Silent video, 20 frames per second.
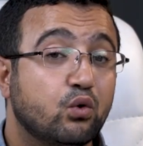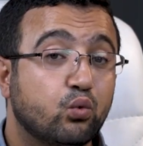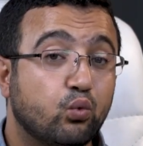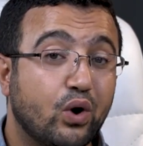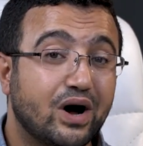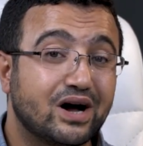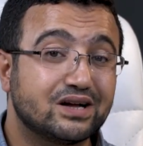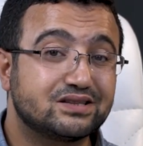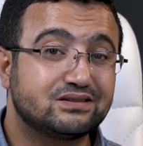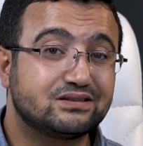
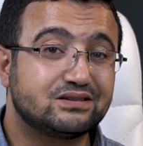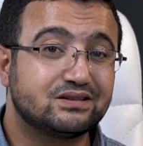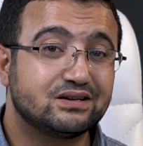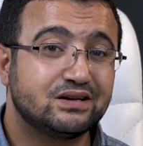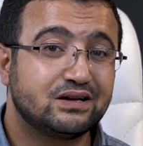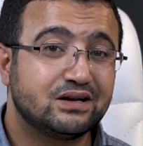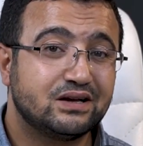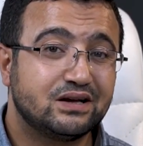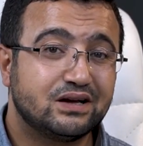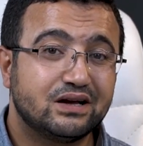وقد
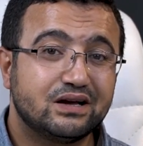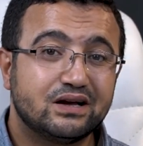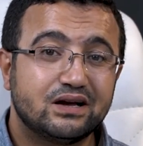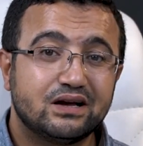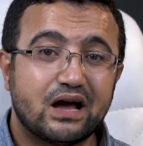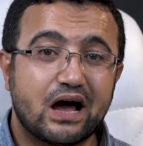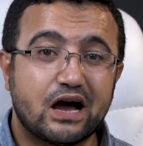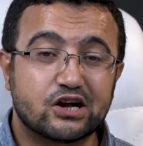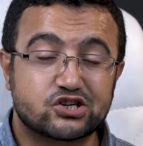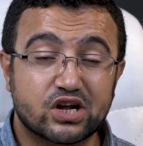
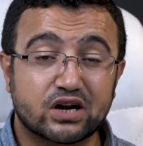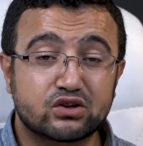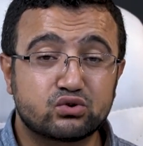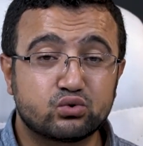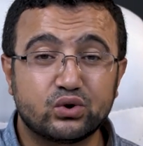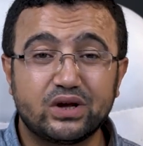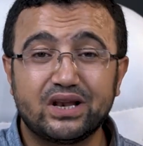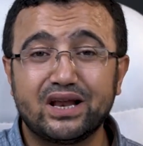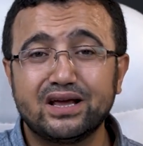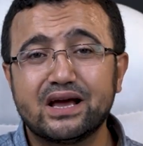
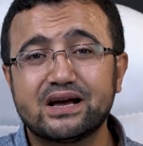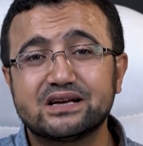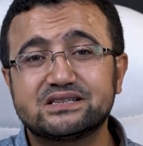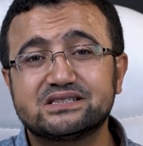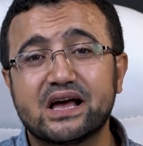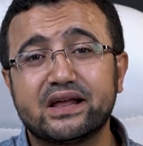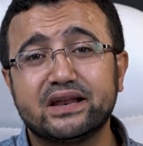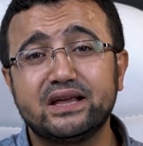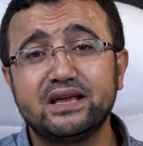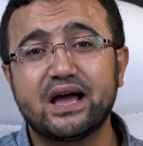أشرت إليها
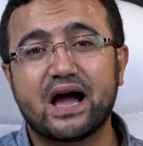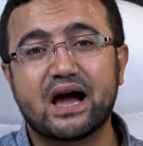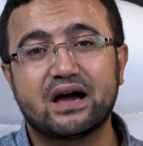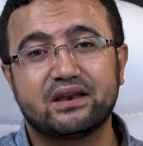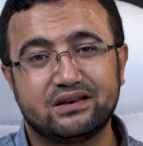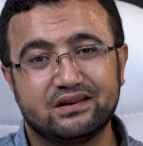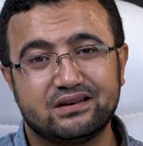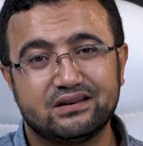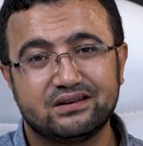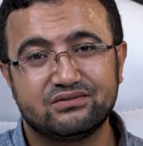
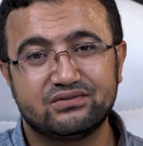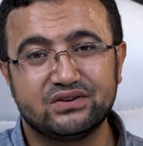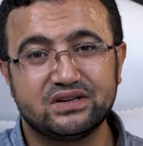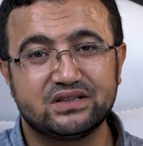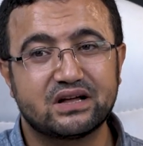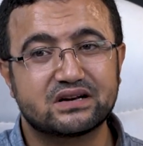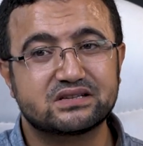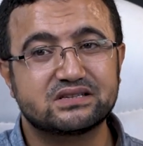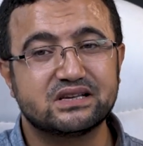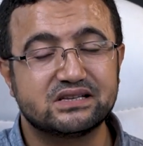سريعا في
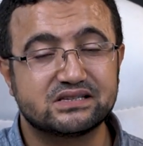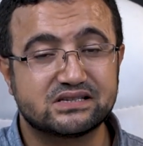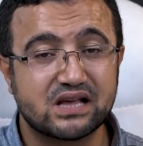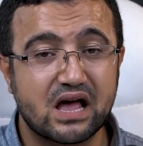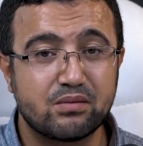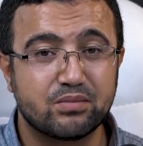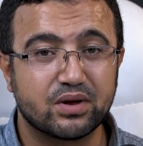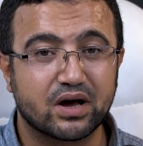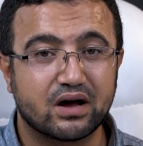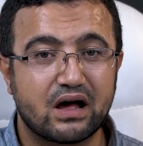درس
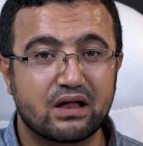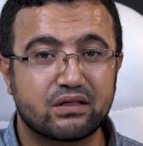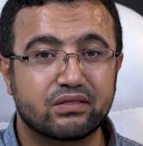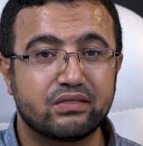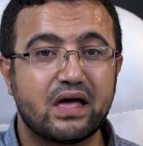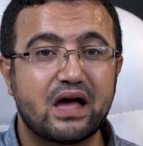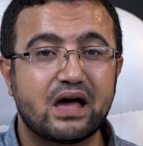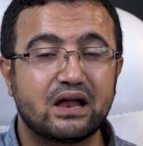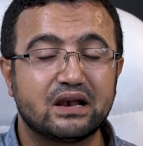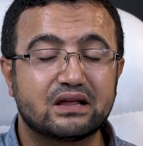سابق
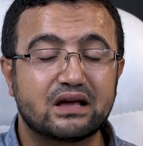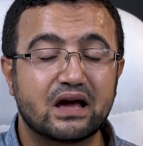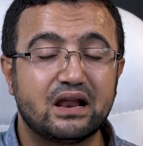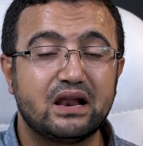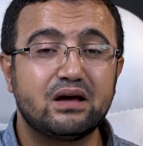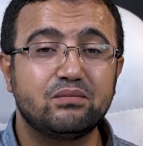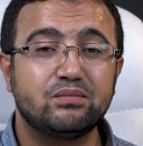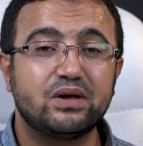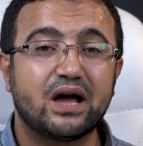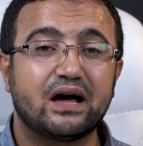أثناء
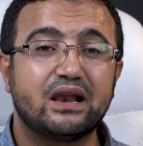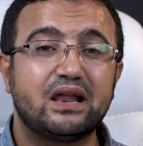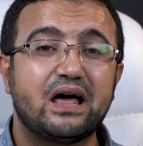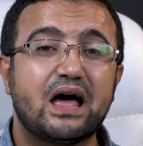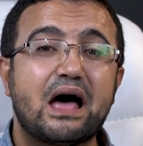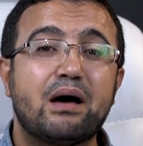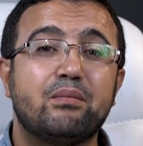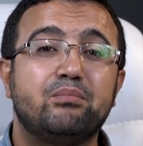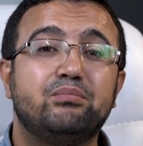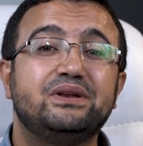الكلام على
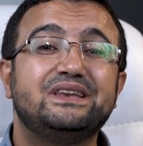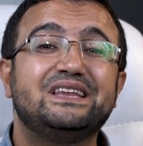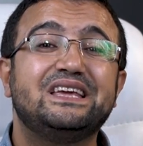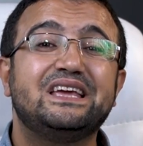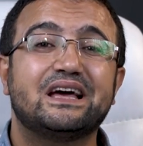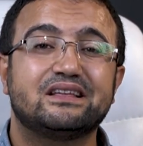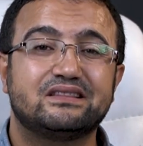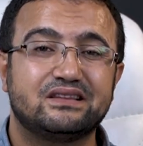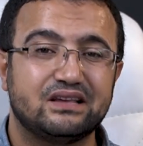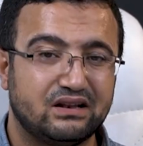
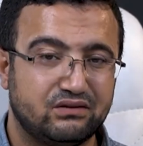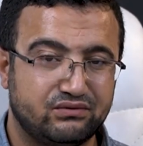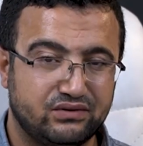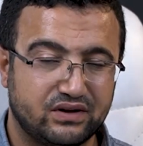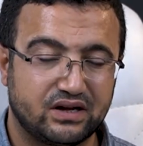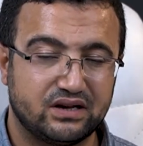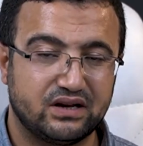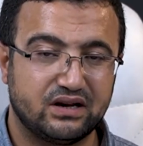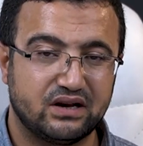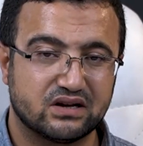أبنية
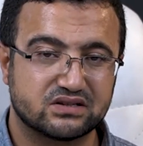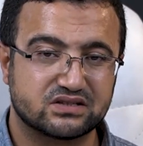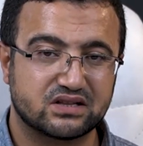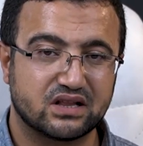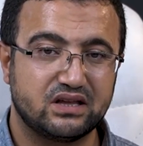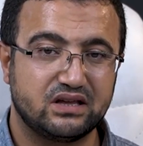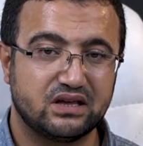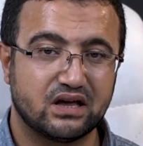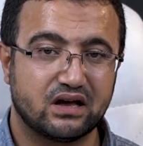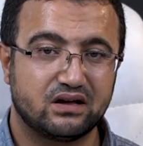الفعل
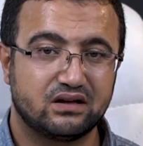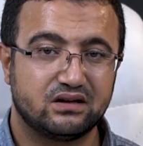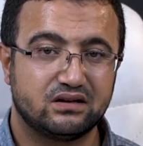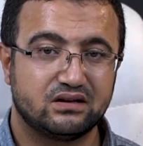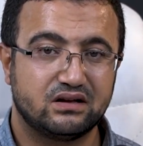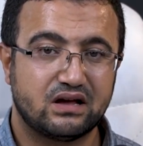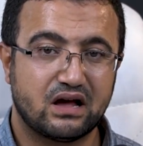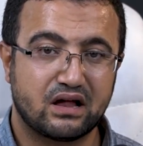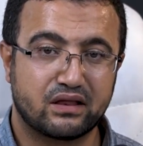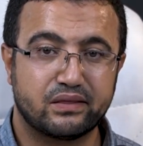الأصلية
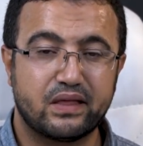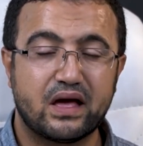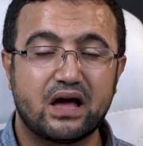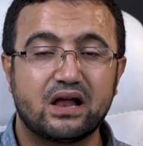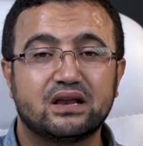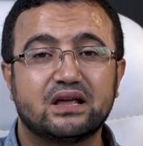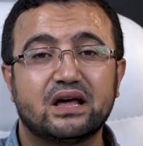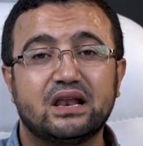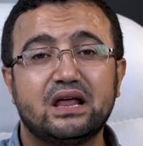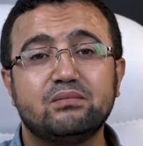أثناء
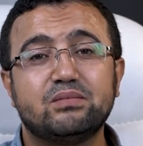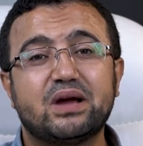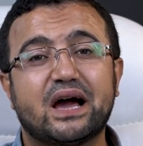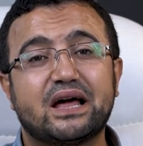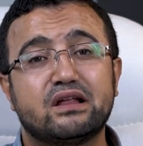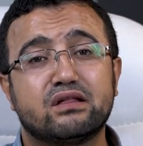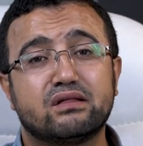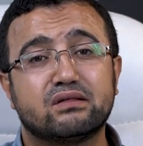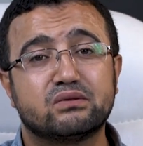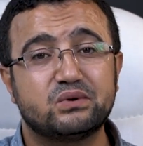الكلام
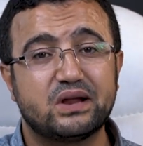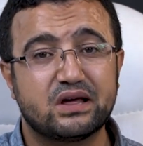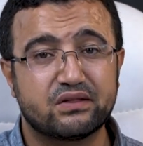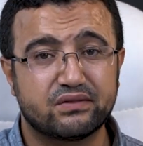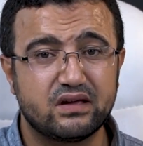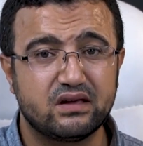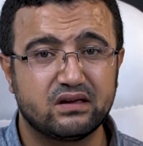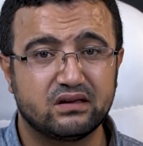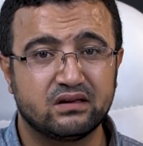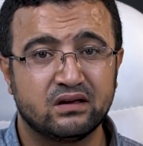على
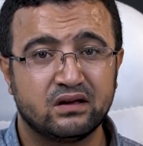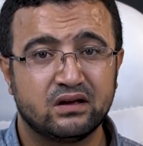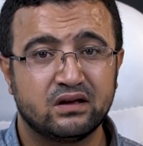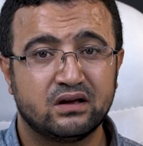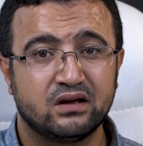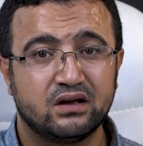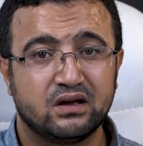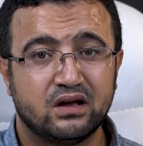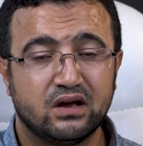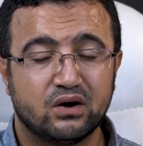الثلاثي
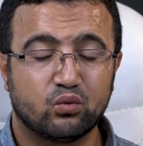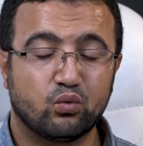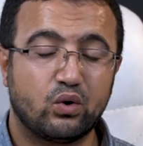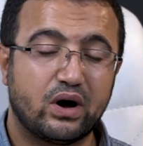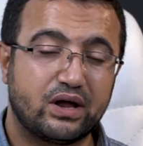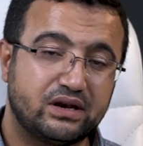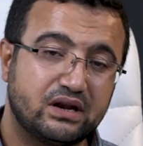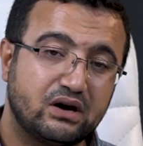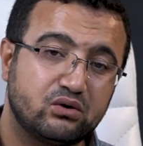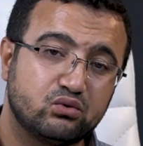
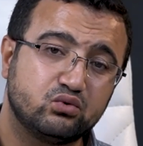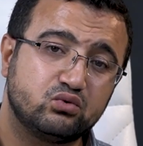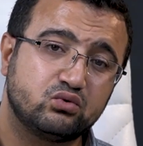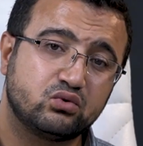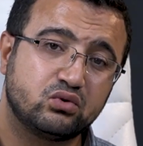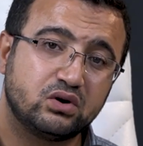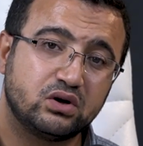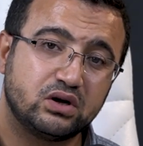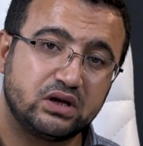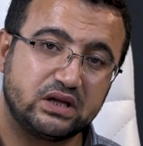وأنه
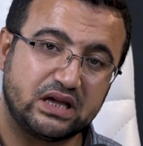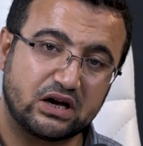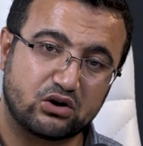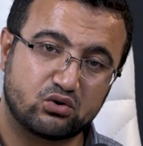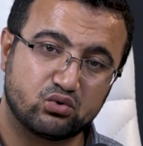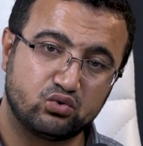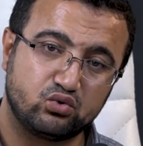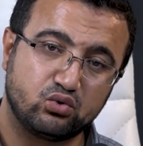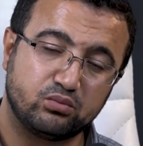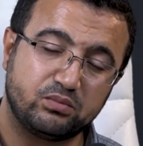
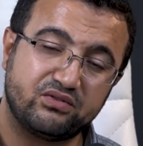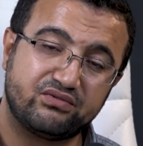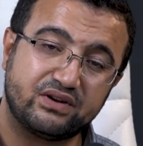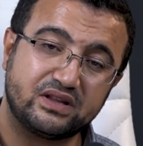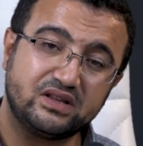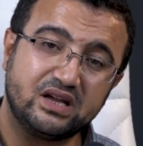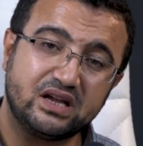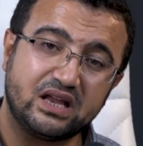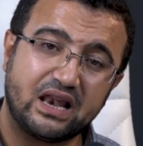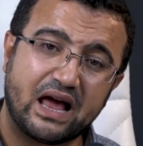يكون
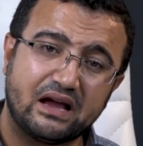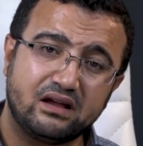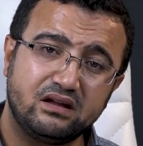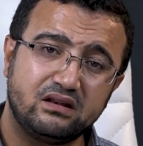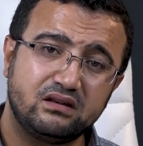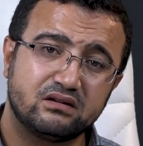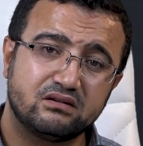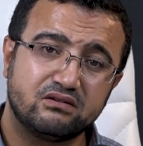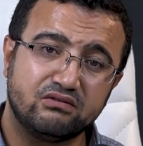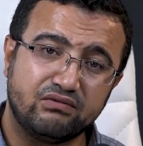بفتح
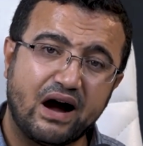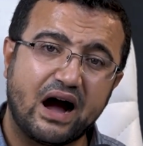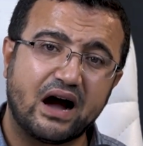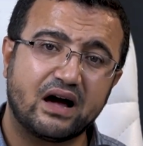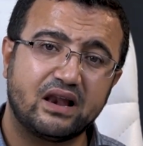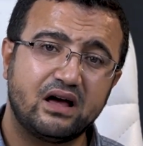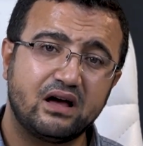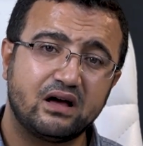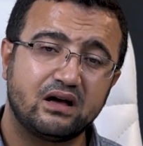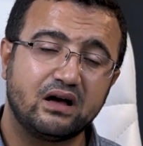العين
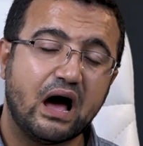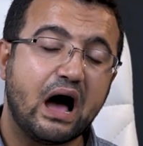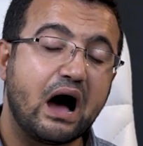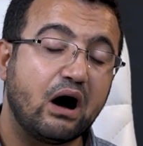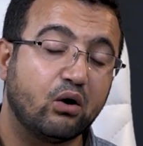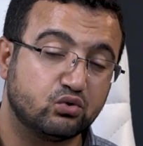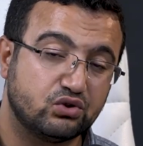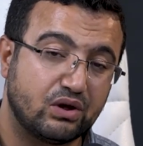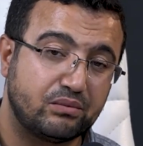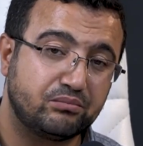فعل
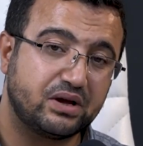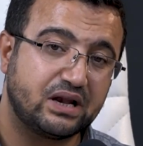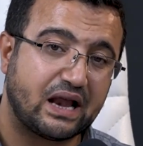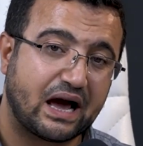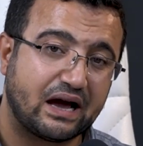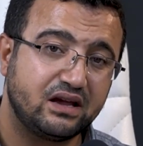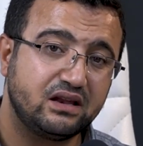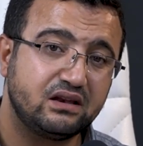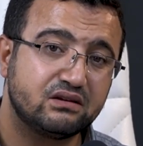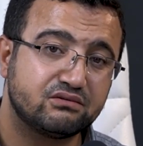أو ضم
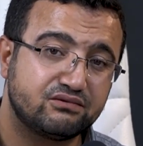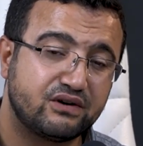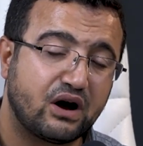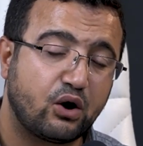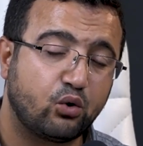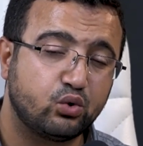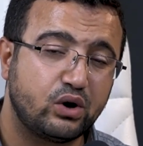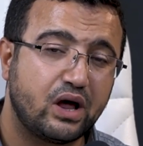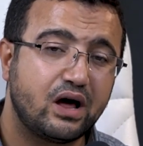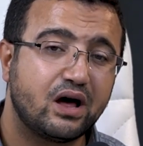العين
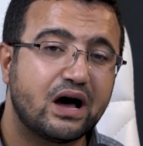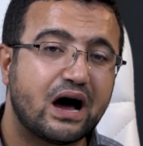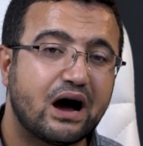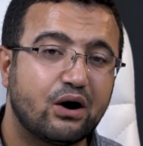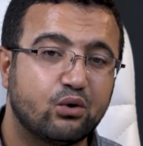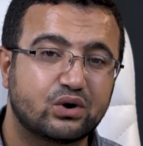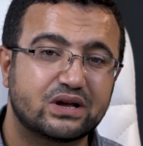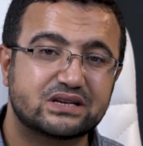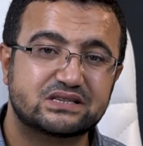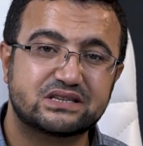فعل
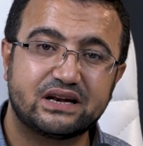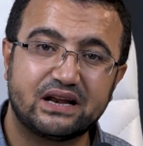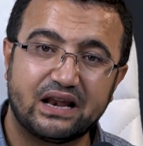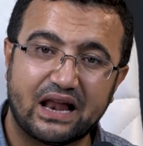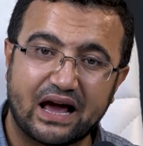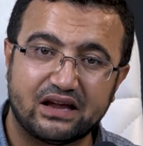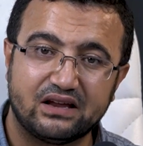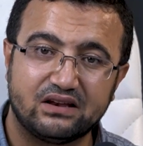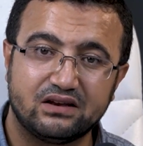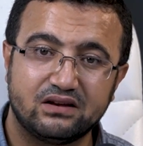أو كسر
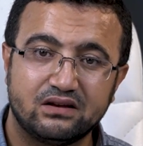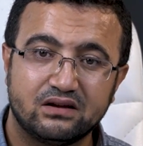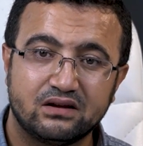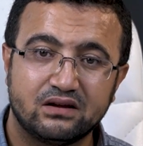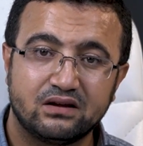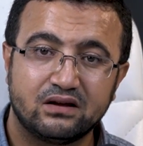العين